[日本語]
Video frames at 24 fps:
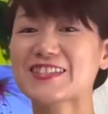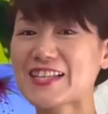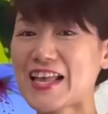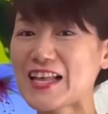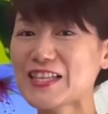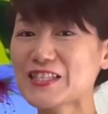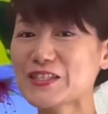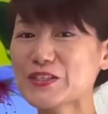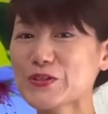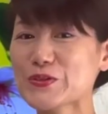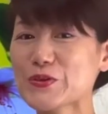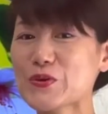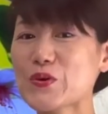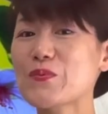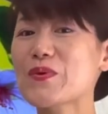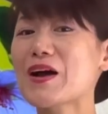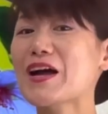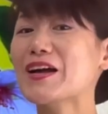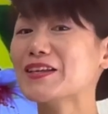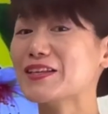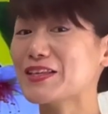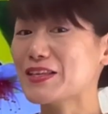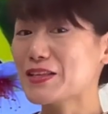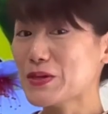35
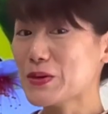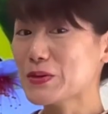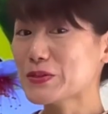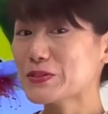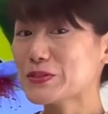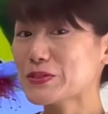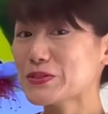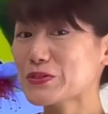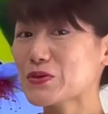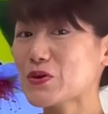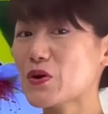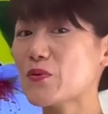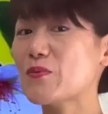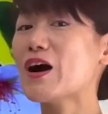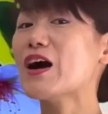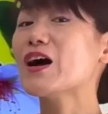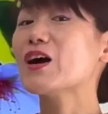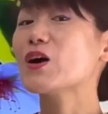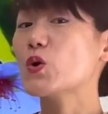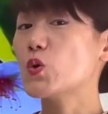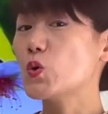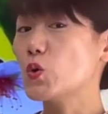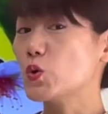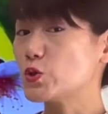番、45
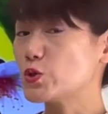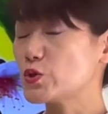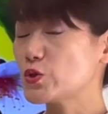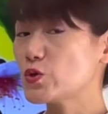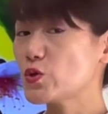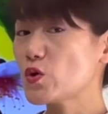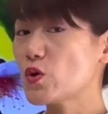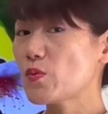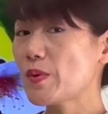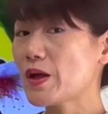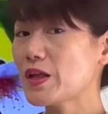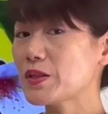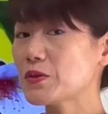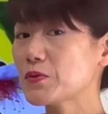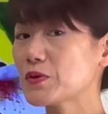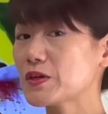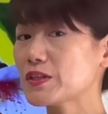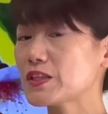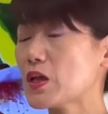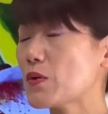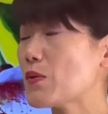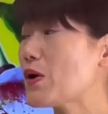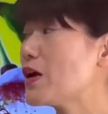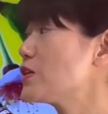番、55番の
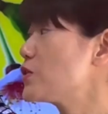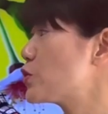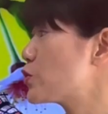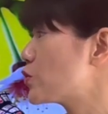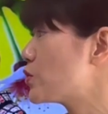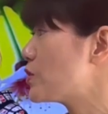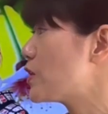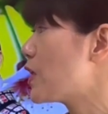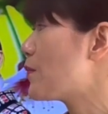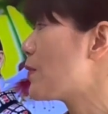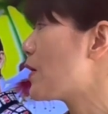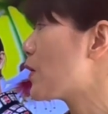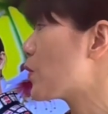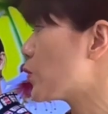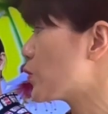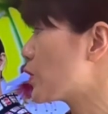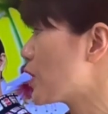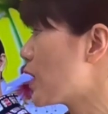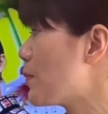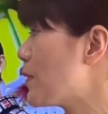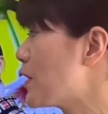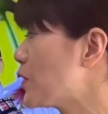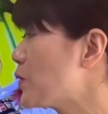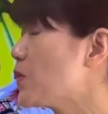方は宿玉5
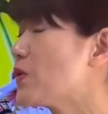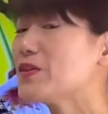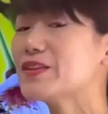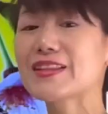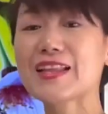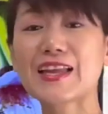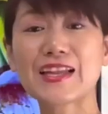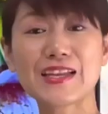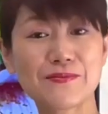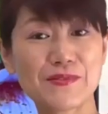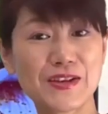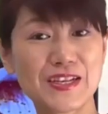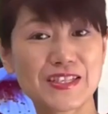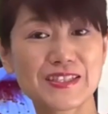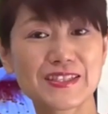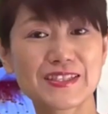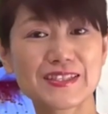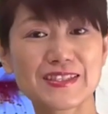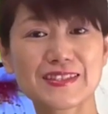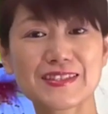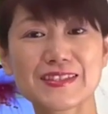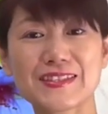玉となります。